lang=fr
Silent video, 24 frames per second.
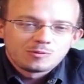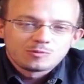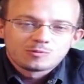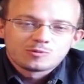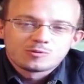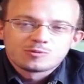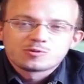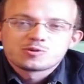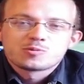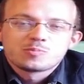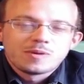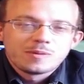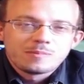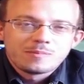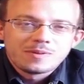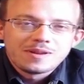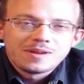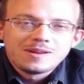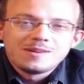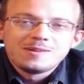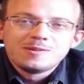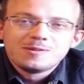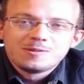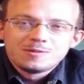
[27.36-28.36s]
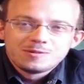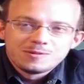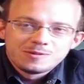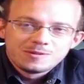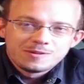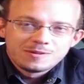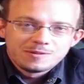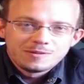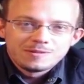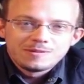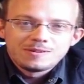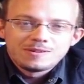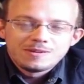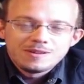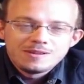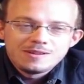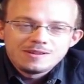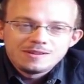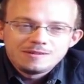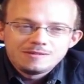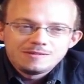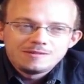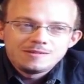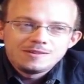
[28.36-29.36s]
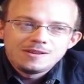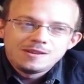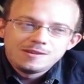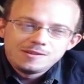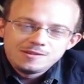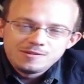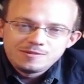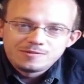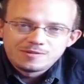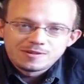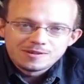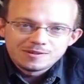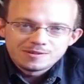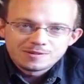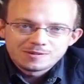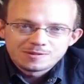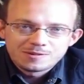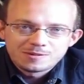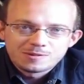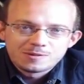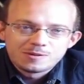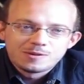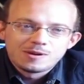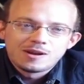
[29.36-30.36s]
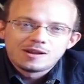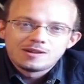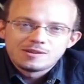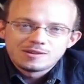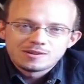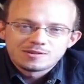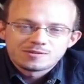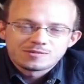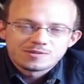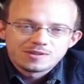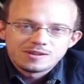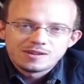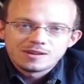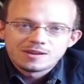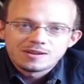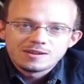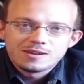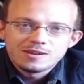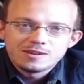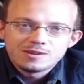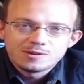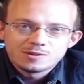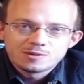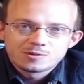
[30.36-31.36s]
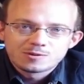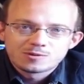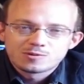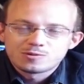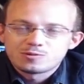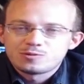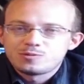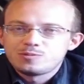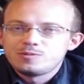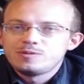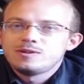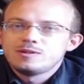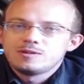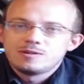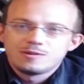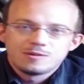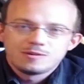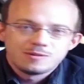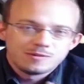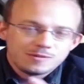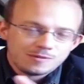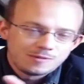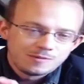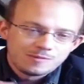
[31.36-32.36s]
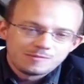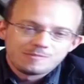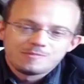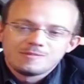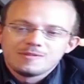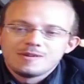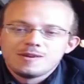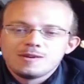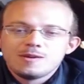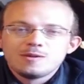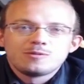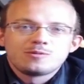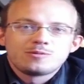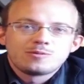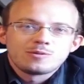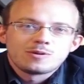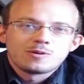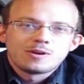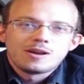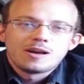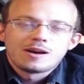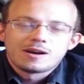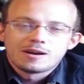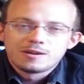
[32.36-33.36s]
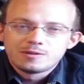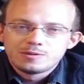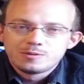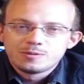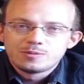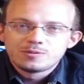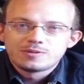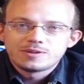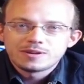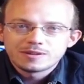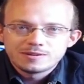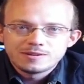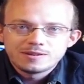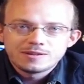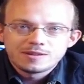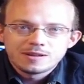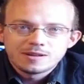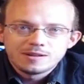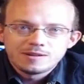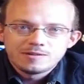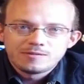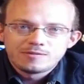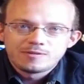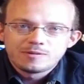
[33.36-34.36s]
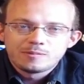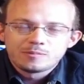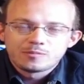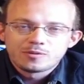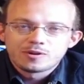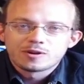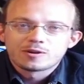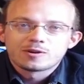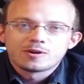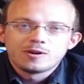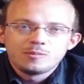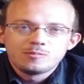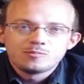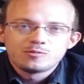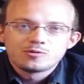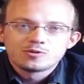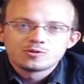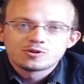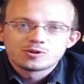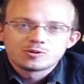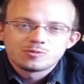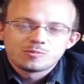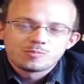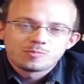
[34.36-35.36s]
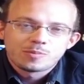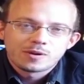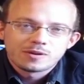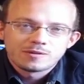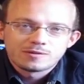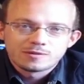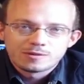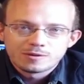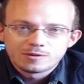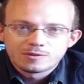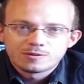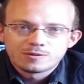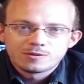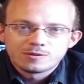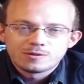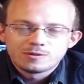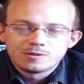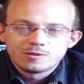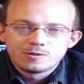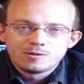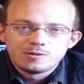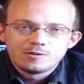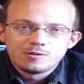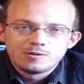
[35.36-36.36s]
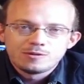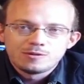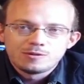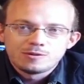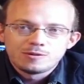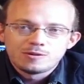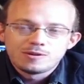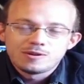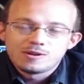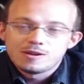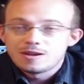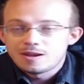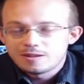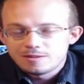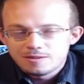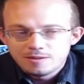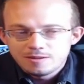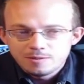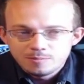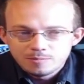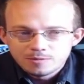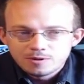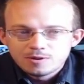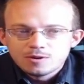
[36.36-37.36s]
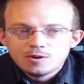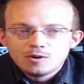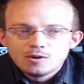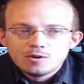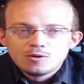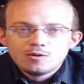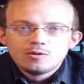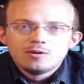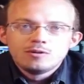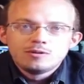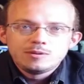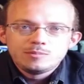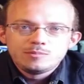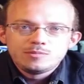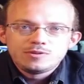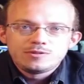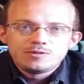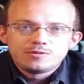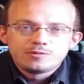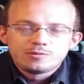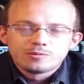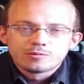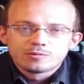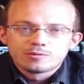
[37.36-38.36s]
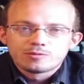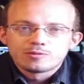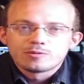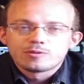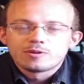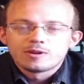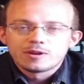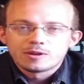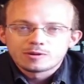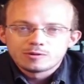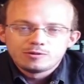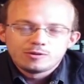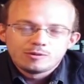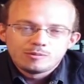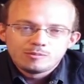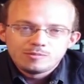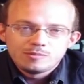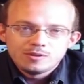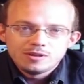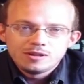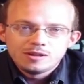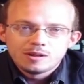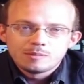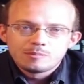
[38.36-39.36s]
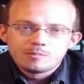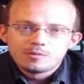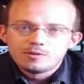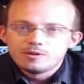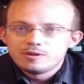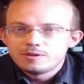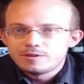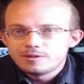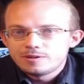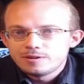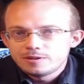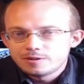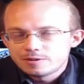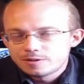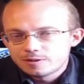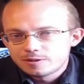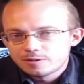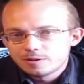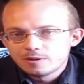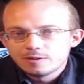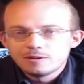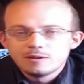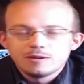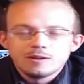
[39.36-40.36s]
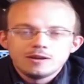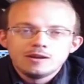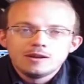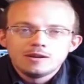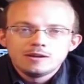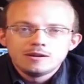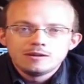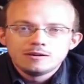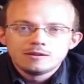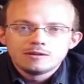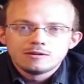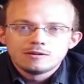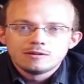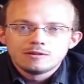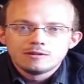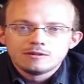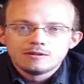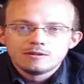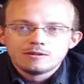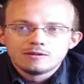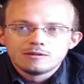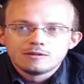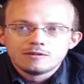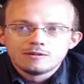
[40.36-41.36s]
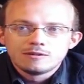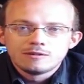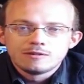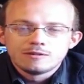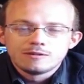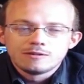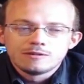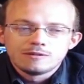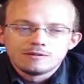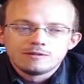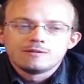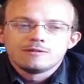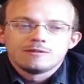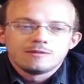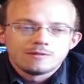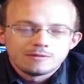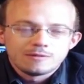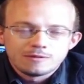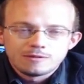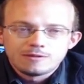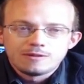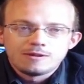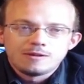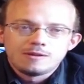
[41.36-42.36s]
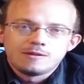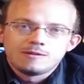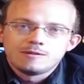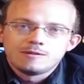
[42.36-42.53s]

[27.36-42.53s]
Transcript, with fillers: donc, je m'appelle euh, Eliphas, euh, alias Frédéric. Je suis euh, sur la radio tacticalfm.com où je présente et anime une émission sur l'économie, la politique et le,